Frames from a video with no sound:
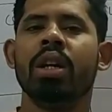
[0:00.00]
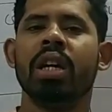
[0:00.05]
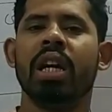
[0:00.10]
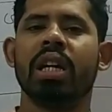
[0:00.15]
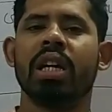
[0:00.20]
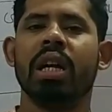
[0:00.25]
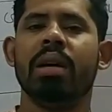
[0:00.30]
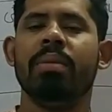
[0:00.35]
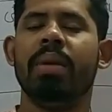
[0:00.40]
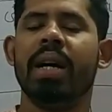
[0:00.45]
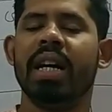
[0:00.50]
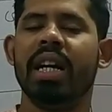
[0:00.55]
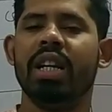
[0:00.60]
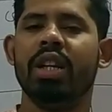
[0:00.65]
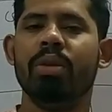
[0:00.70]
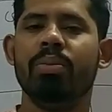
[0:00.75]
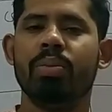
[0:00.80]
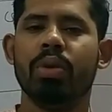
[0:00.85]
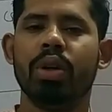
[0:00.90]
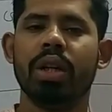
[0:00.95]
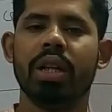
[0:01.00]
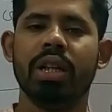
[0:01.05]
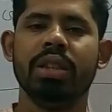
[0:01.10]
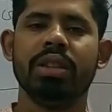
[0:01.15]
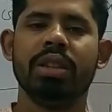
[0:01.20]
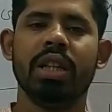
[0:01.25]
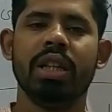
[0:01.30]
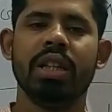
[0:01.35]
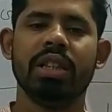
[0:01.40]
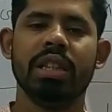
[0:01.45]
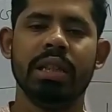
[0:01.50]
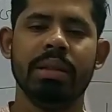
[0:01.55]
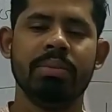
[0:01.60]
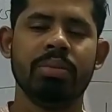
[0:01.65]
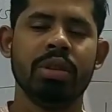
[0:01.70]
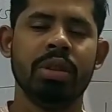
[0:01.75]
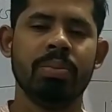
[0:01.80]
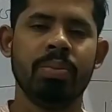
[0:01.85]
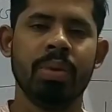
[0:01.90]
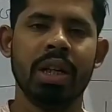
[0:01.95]
क्या क्या हमारे लिए इंपॉर्टेंस है
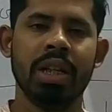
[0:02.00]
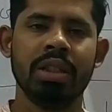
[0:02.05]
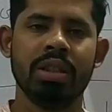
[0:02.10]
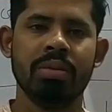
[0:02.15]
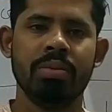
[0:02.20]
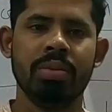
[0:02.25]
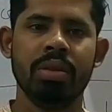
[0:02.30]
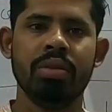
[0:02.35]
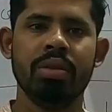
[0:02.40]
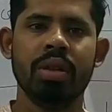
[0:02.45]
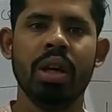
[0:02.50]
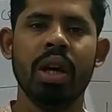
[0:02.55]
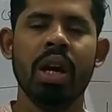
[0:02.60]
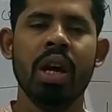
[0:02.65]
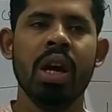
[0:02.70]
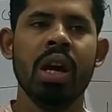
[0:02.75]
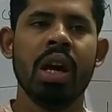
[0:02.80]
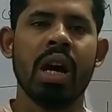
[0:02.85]
एग्जाम को पॉइंट से व्यू से